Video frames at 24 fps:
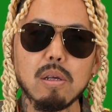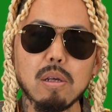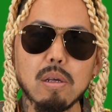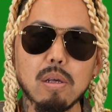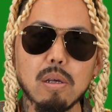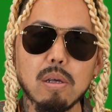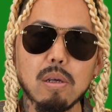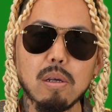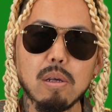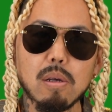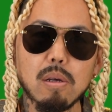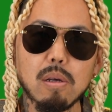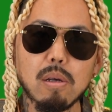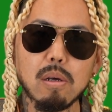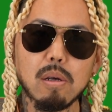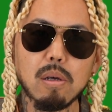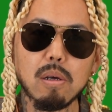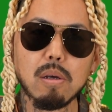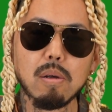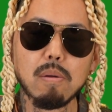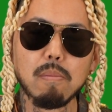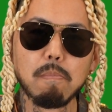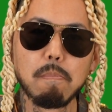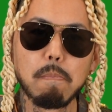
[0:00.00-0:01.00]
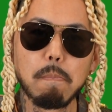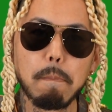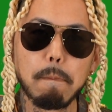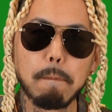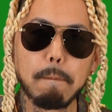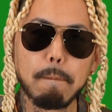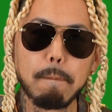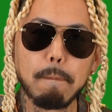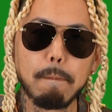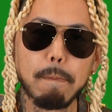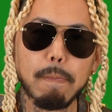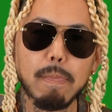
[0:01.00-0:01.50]
それとあまり
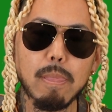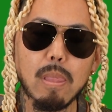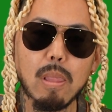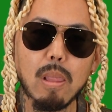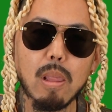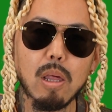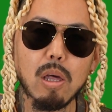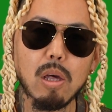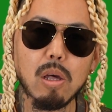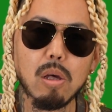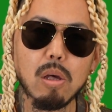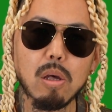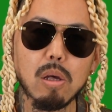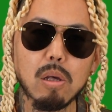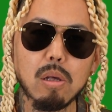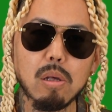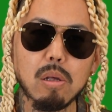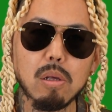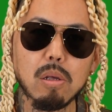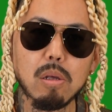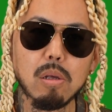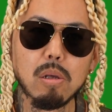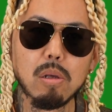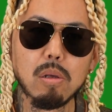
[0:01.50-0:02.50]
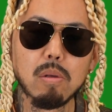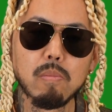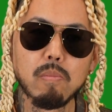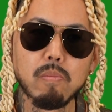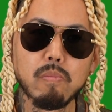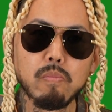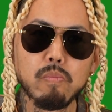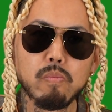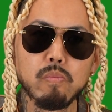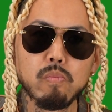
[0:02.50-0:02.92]
書いたりもせず、